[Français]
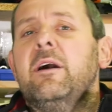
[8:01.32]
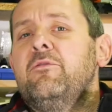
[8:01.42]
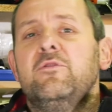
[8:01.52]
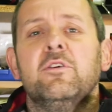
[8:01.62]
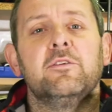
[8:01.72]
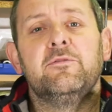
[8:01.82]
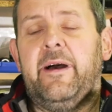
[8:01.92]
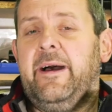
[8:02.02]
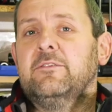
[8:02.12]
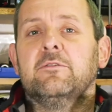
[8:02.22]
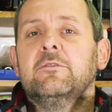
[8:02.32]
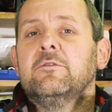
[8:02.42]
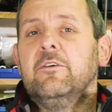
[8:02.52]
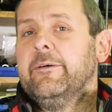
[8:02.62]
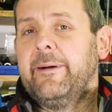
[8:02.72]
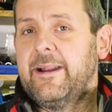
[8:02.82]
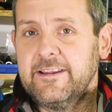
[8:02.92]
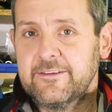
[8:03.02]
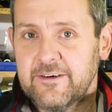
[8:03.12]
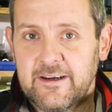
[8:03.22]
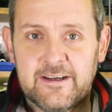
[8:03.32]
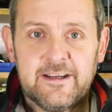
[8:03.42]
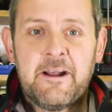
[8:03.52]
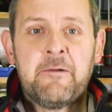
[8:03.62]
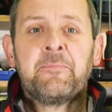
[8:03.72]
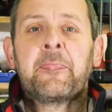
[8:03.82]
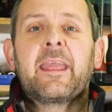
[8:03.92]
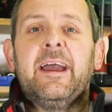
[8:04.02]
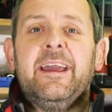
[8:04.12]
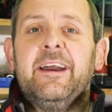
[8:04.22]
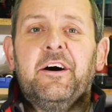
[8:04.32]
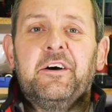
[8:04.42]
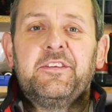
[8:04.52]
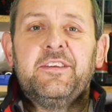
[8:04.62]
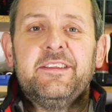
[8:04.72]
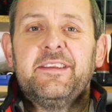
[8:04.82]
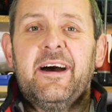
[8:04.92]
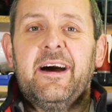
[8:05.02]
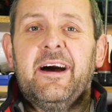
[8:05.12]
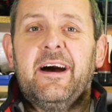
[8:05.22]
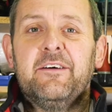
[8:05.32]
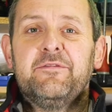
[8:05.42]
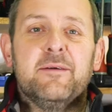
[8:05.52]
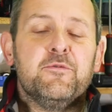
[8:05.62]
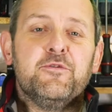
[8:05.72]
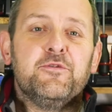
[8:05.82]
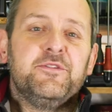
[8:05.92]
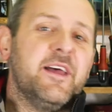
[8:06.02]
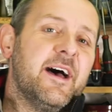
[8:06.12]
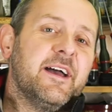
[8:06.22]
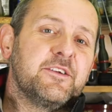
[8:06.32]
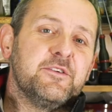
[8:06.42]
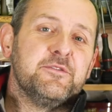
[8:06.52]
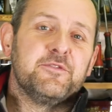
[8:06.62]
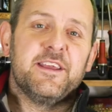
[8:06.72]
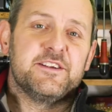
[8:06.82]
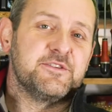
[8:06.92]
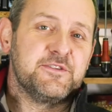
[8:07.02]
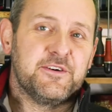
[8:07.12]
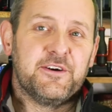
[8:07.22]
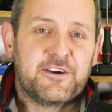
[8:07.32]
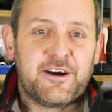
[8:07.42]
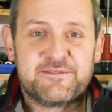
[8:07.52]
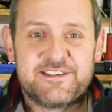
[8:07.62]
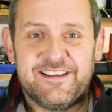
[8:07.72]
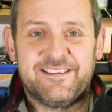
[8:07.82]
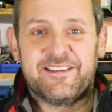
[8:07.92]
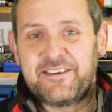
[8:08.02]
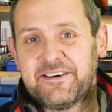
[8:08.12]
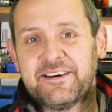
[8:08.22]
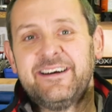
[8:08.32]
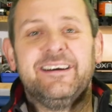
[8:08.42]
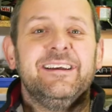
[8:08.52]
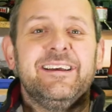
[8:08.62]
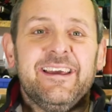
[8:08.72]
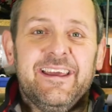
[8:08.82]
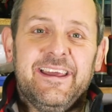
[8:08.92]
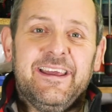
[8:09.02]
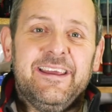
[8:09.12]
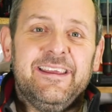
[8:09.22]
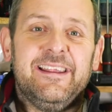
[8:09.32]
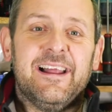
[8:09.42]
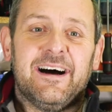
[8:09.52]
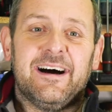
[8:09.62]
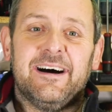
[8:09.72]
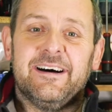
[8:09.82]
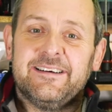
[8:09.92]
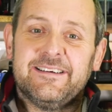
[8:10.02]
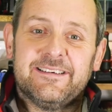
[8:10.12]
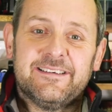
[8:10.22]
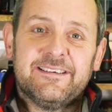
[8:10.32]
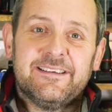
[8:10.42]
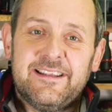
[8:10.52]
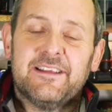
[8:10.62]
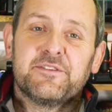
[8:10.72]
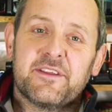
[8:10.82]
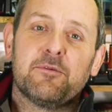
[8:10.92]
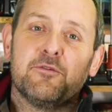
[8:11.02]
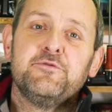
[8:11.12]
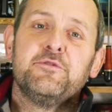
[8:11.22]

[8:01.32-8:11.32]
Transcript: la flotte, enfin un truc de malade quoi. Et euh, c'est un fameux dingue voyageur euh, comme je les adore. Et il a, euh, notamment une